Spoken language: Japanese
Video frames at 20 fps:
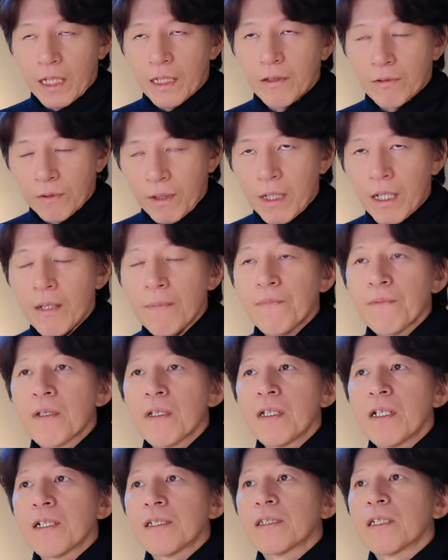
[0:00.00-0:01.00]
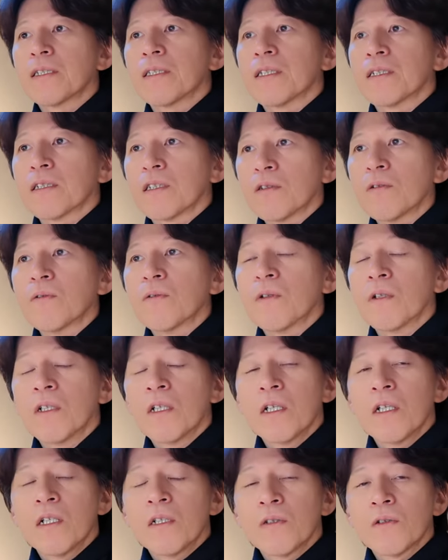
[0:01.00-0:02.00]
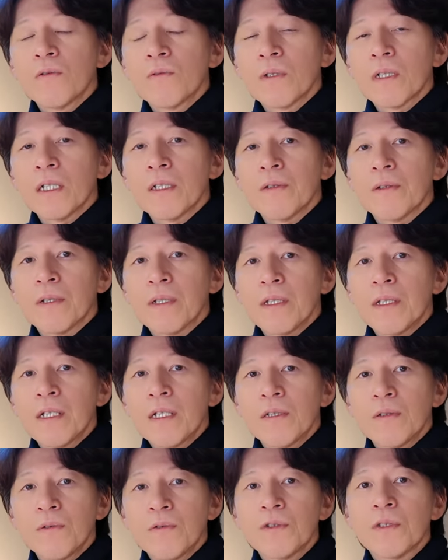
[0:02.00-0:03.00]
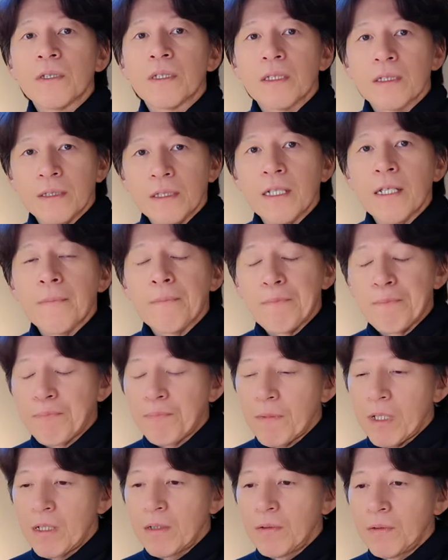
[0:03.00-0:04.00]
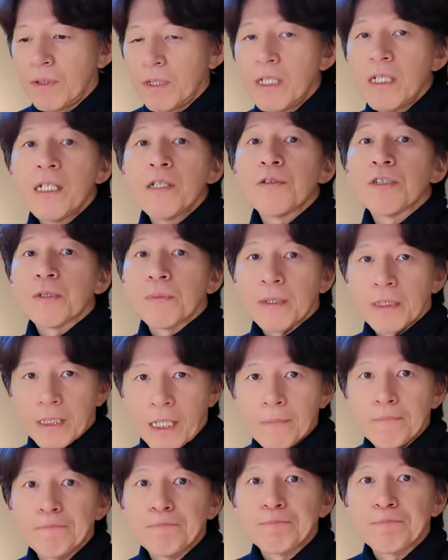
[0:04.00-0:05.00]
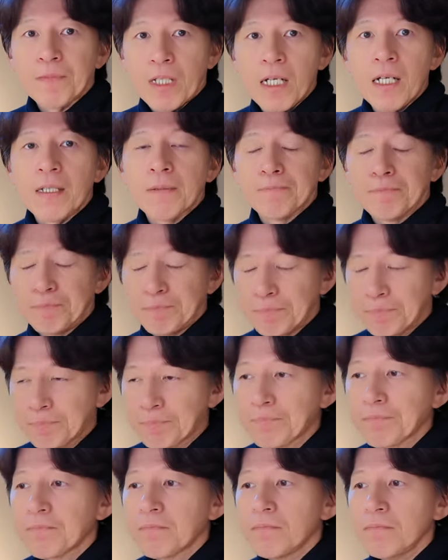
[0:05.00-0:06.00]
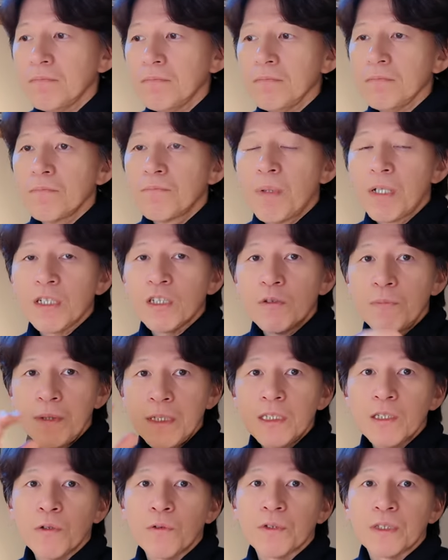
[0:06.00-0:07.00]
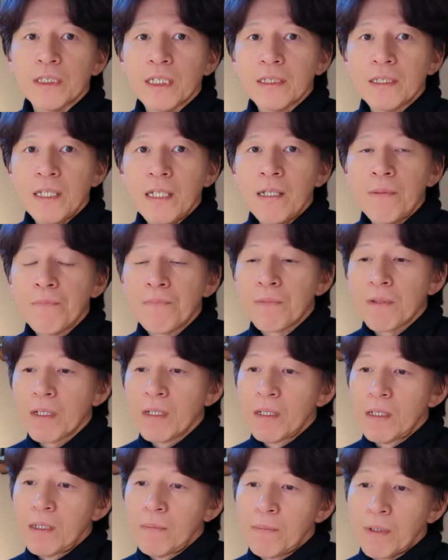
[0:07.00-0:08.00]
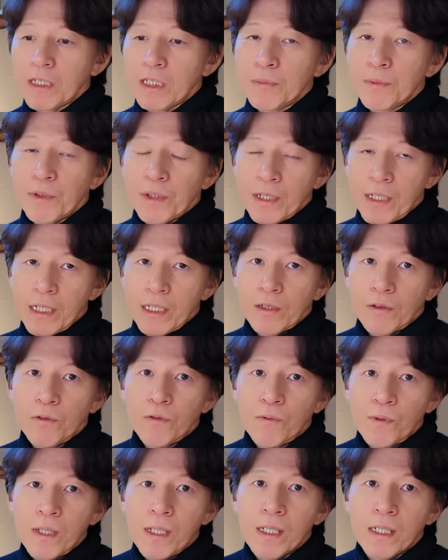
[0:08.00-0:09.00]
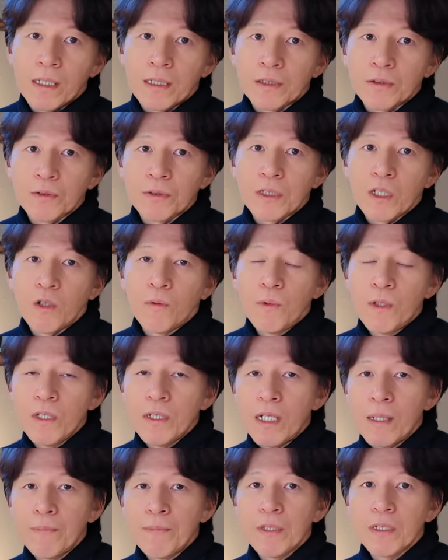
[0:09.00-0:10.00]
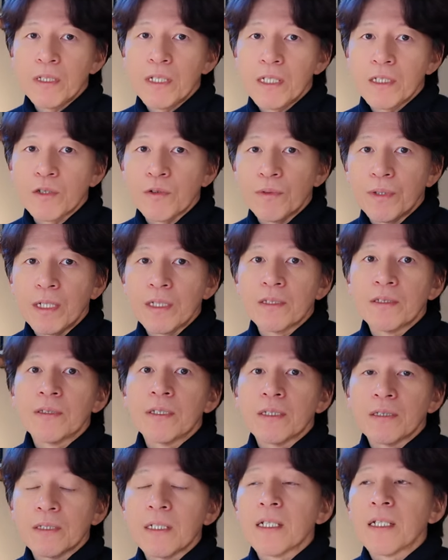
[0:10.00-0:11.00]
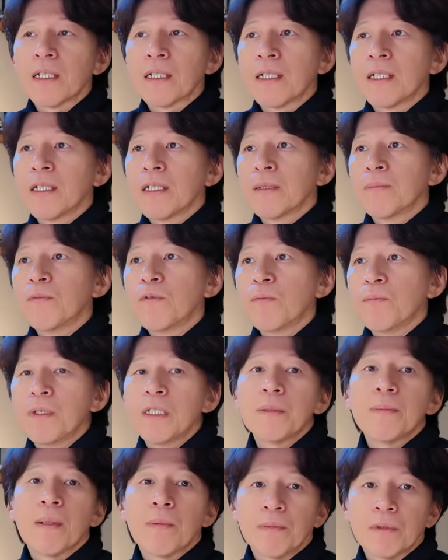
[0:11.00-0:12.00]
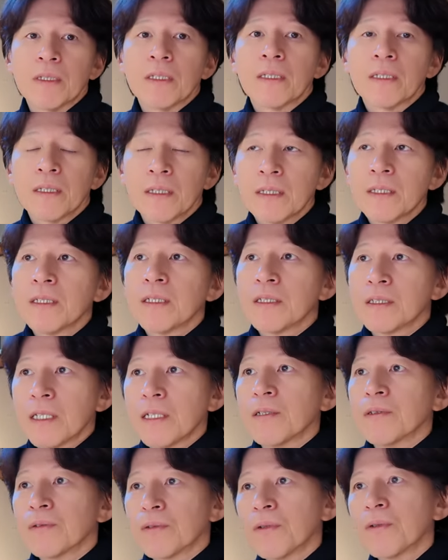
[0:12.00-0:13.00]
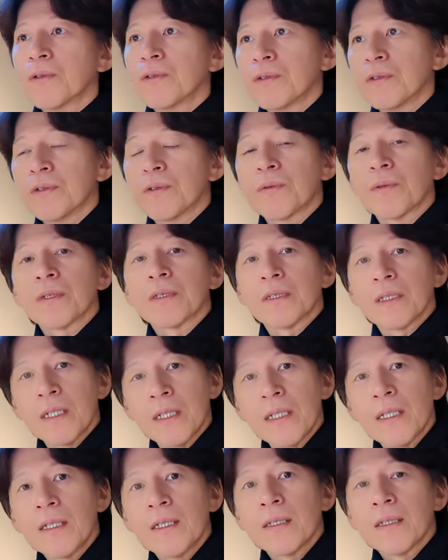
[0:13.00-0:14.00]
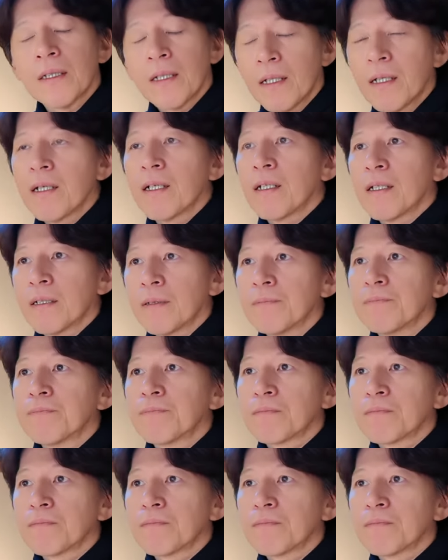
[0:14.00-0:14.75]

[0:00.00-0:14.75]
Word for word: ないので入れてたんですけど今回 Air の方にはですねあの入れないようにしました。はい、Mac mini の方に入れて MacBook Air の方は、そういった重いアプリケーションを入れずにですね、もうミニマムにしているというところですね。はい。